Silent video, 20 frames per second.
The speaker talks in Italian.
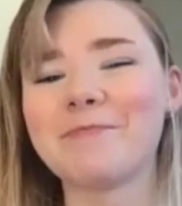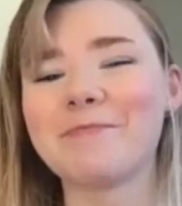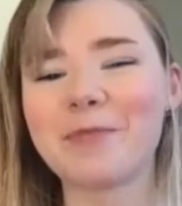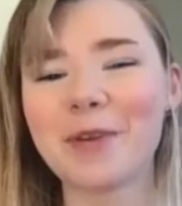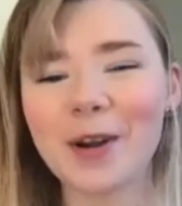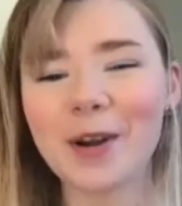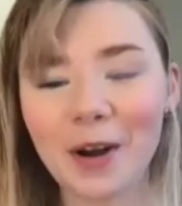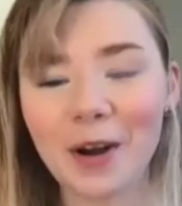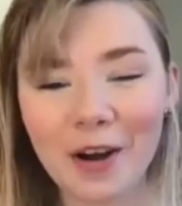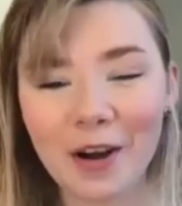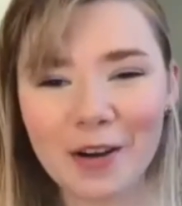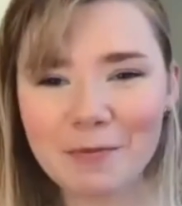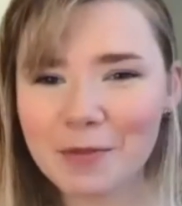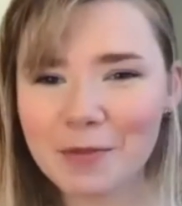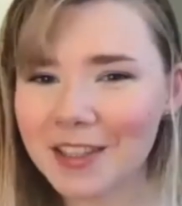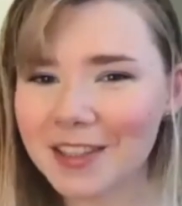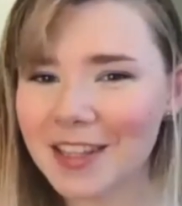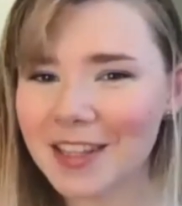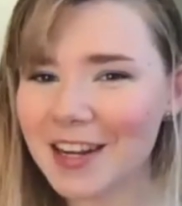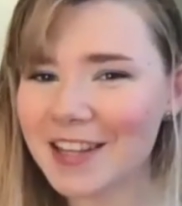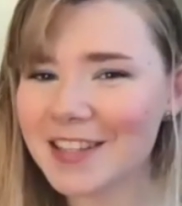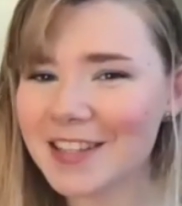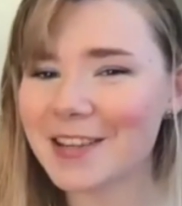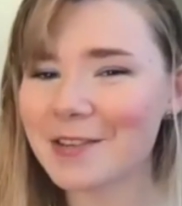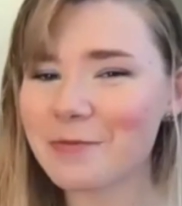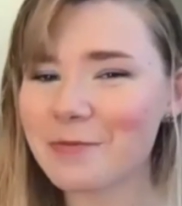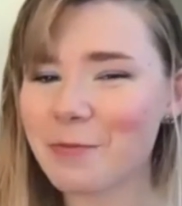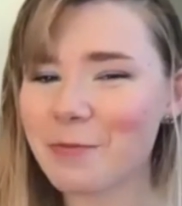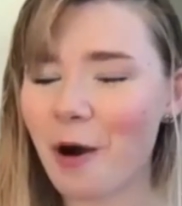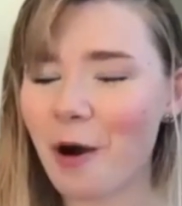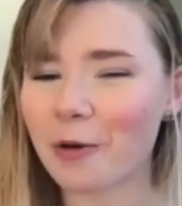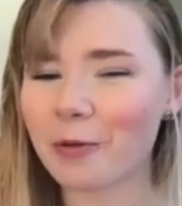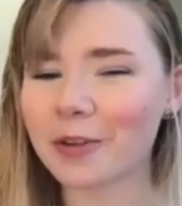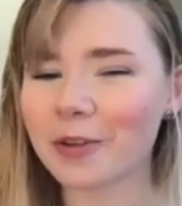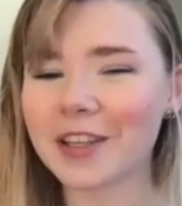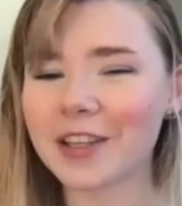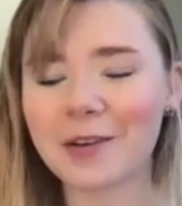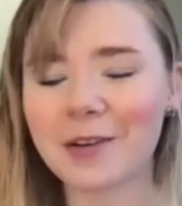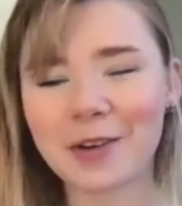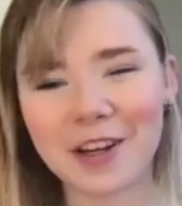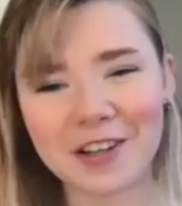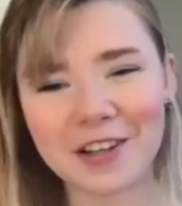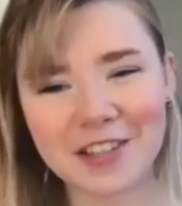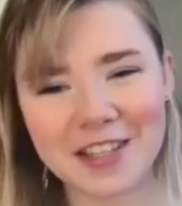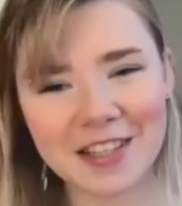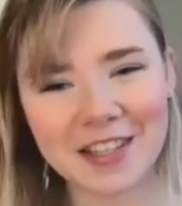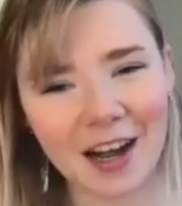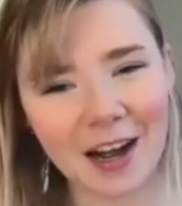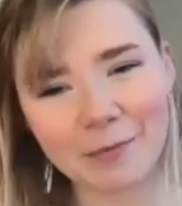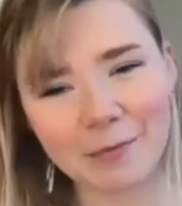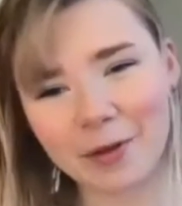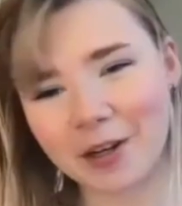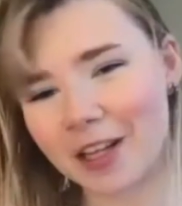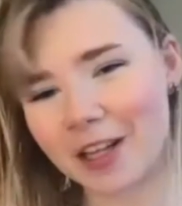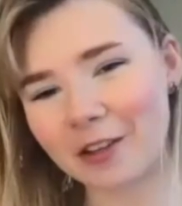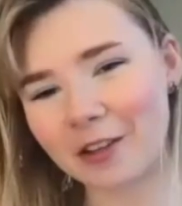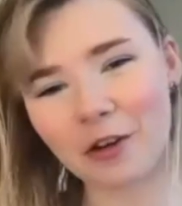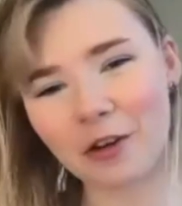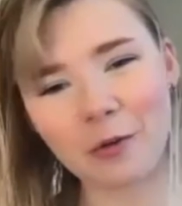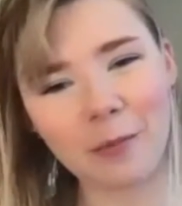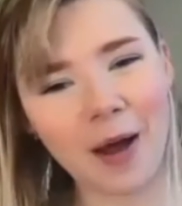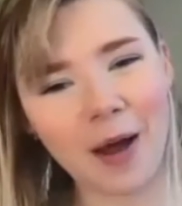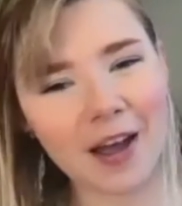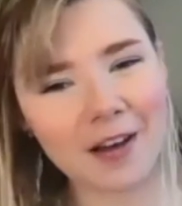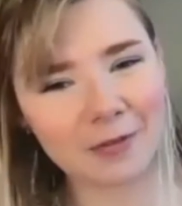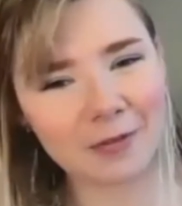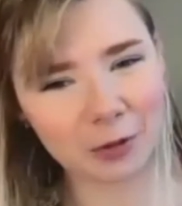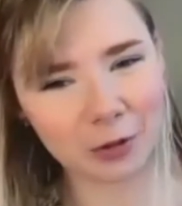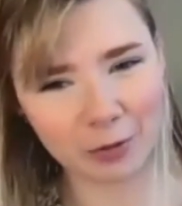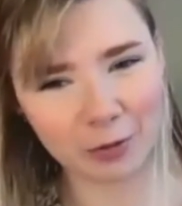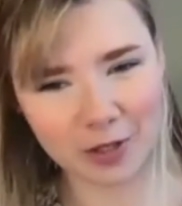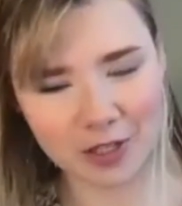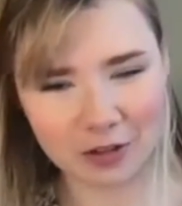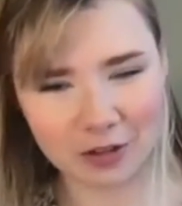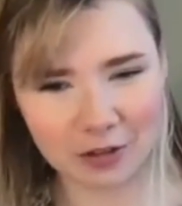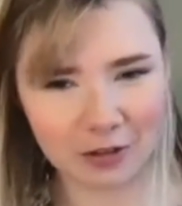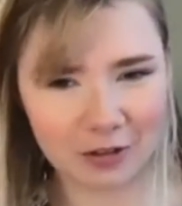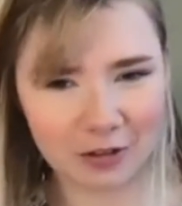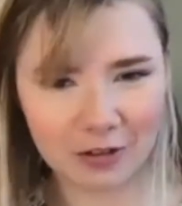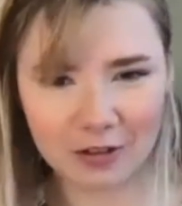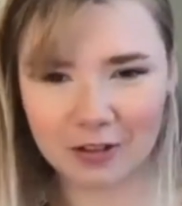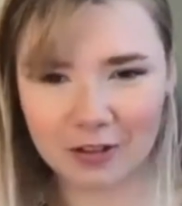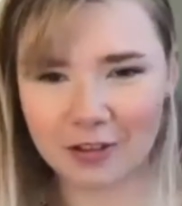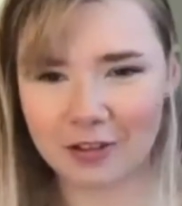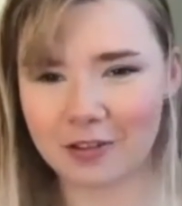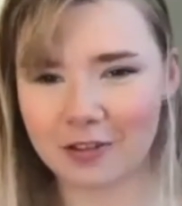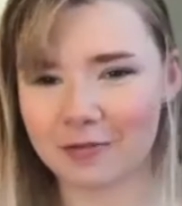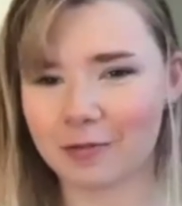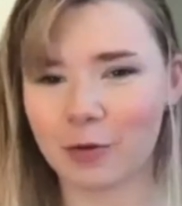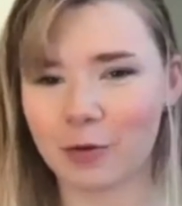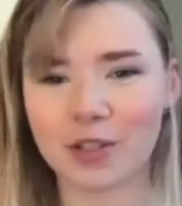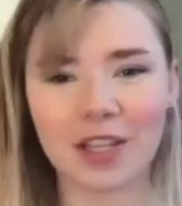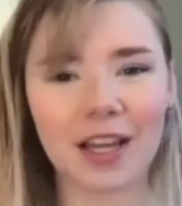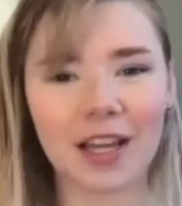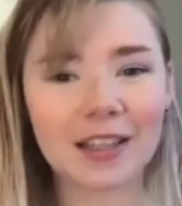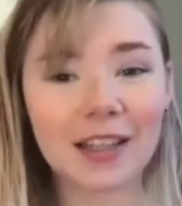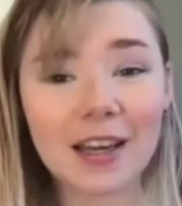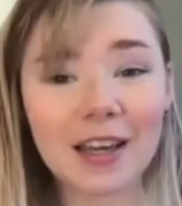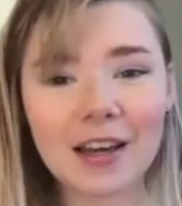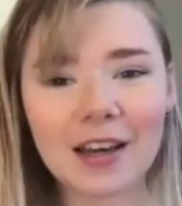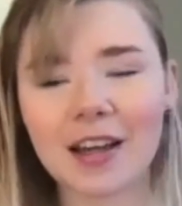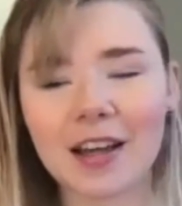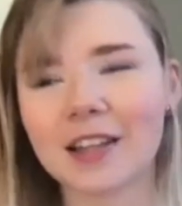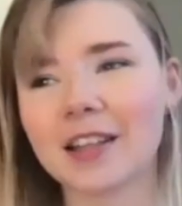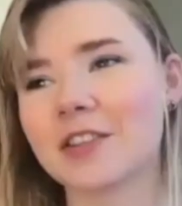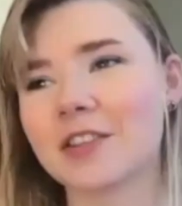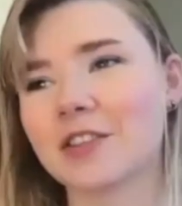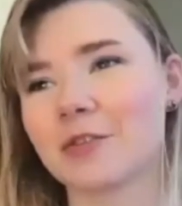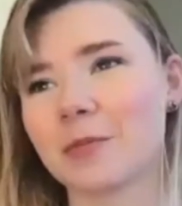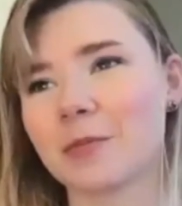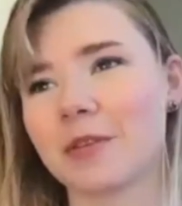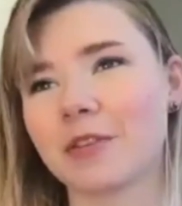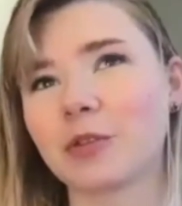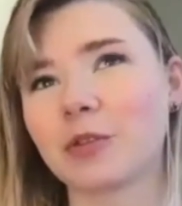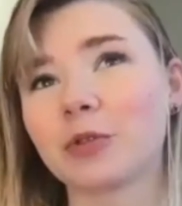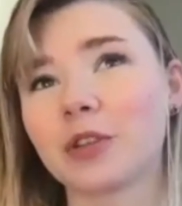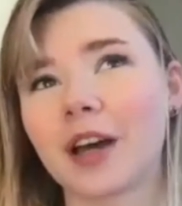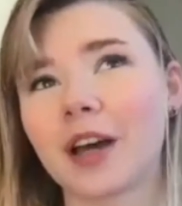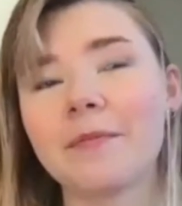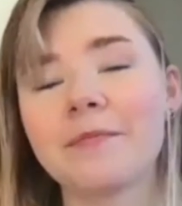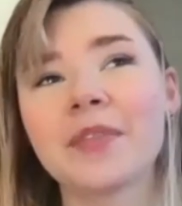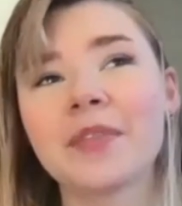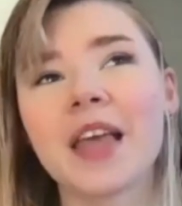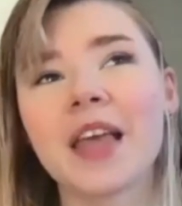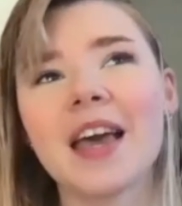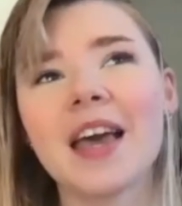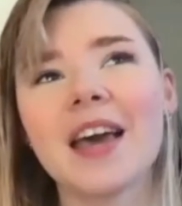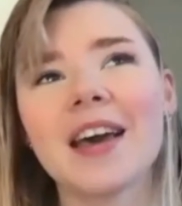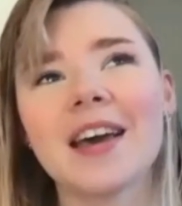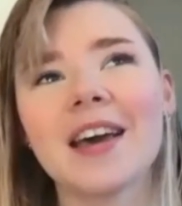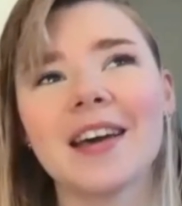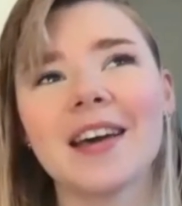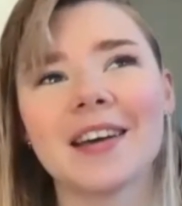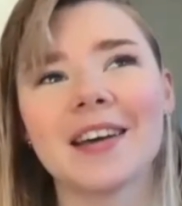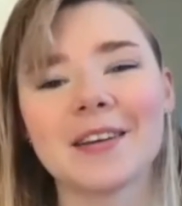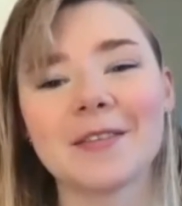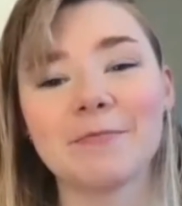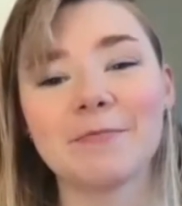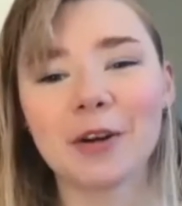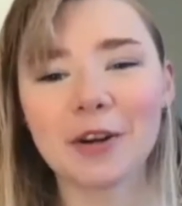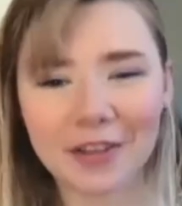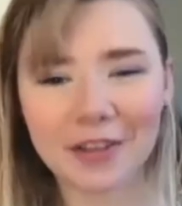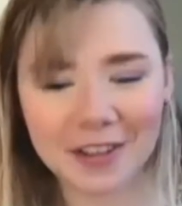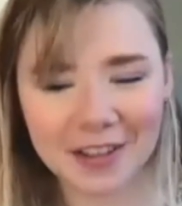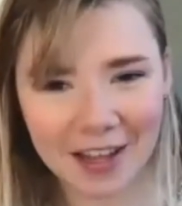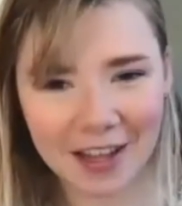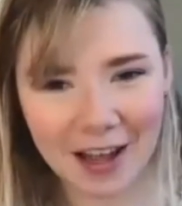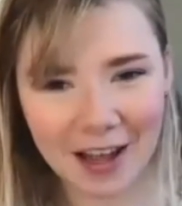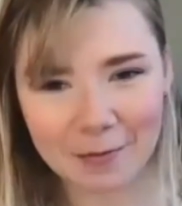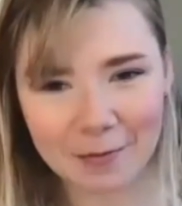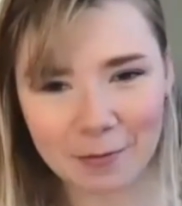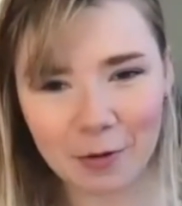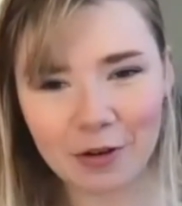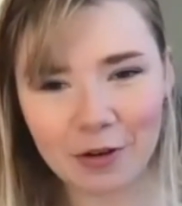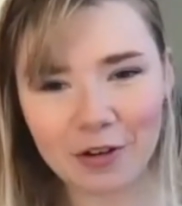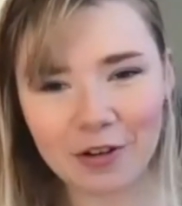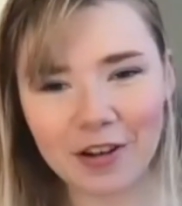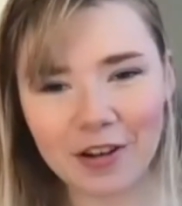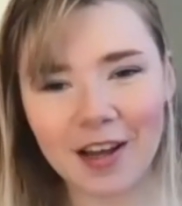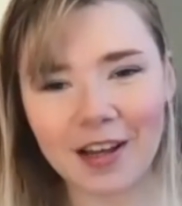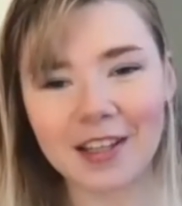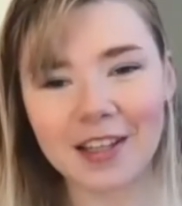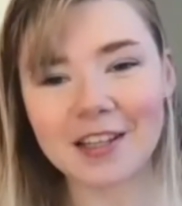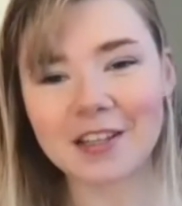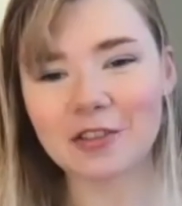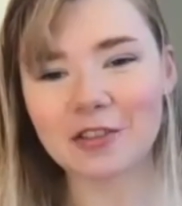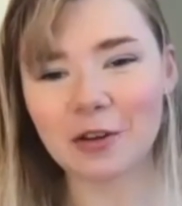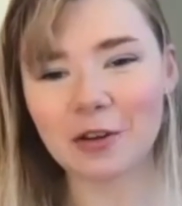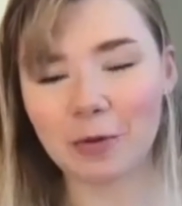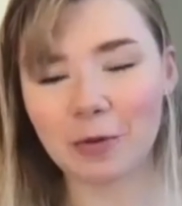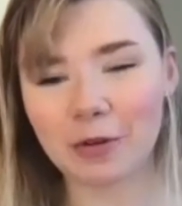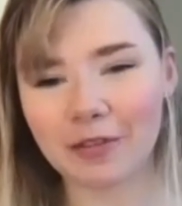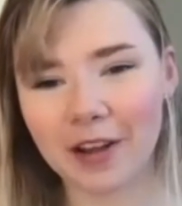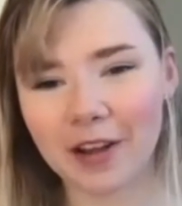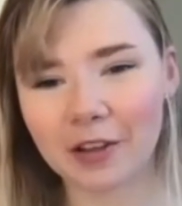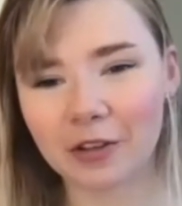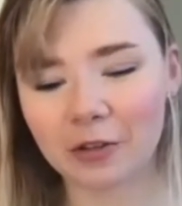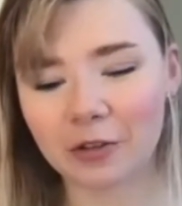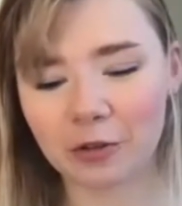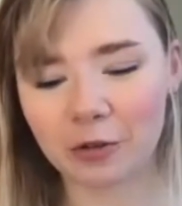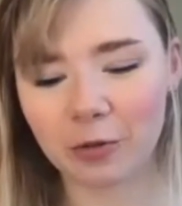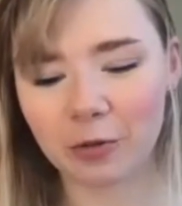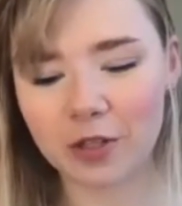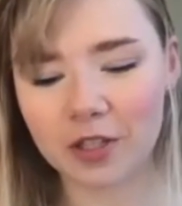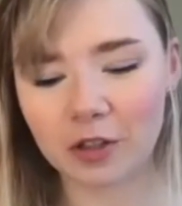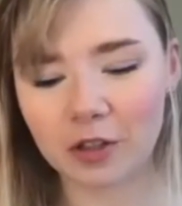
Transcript: però mi interessa un po', quindi è una cosa strana perché non ho mai avuto questo, questa idea e adesso mi è venuta. Eh, però vediamo, adesso ho provato con questi